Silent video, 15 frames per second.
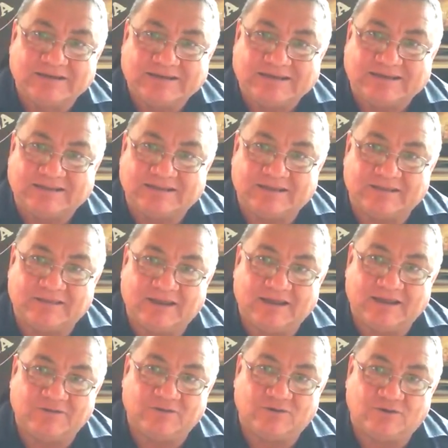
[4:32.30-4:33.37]
y desde el
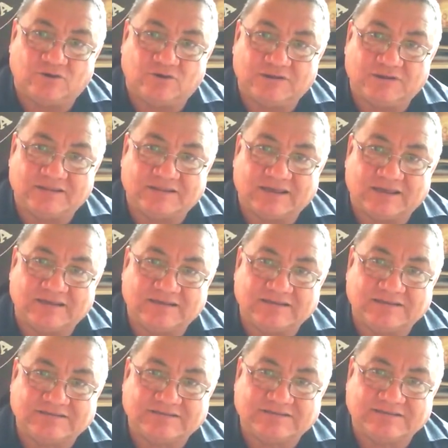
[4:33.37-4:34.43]
año
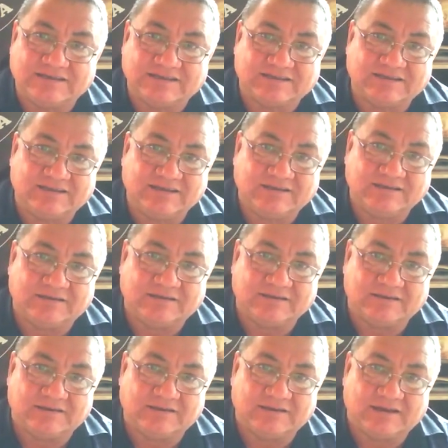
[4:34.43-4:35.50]

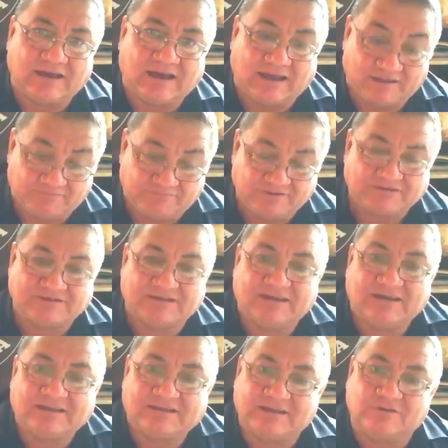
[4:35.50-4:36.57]
97 a la
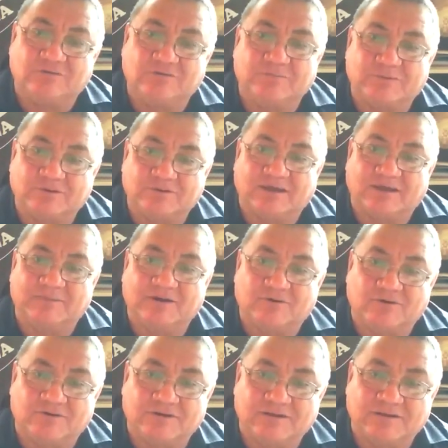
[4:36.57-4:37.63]
fecha tengo un
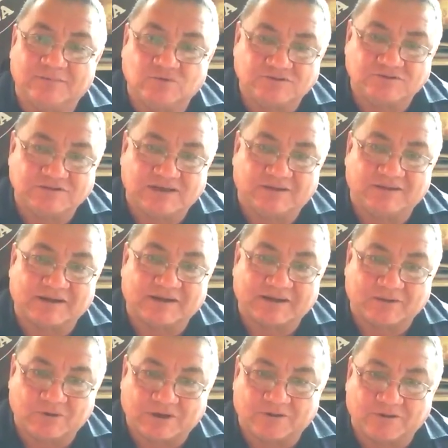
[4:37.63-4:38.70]
programa con música del
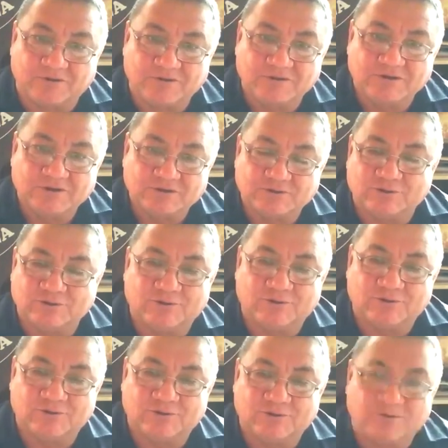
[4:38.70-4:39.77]
recuerdo todos
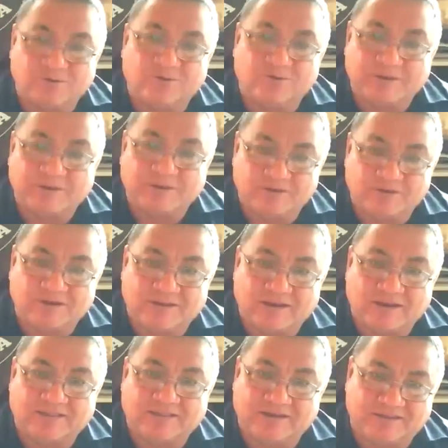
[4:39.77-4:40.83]
los domingos desde las
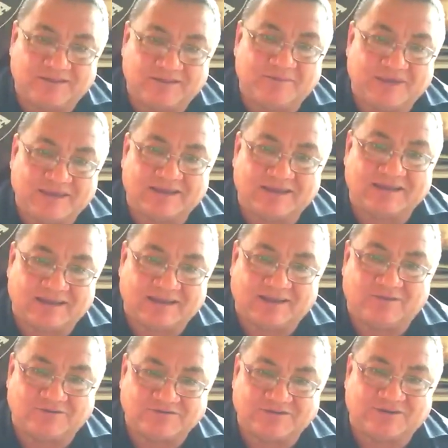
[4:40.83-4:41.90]
10 de la mañana hasta las
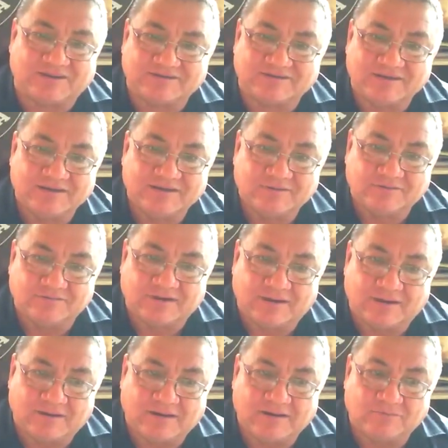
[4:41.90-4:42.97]
12 horas.
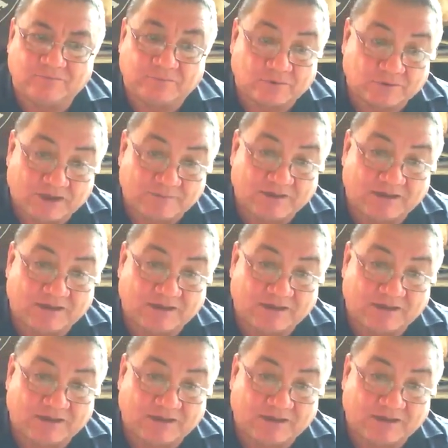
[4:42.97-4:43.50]
un programa,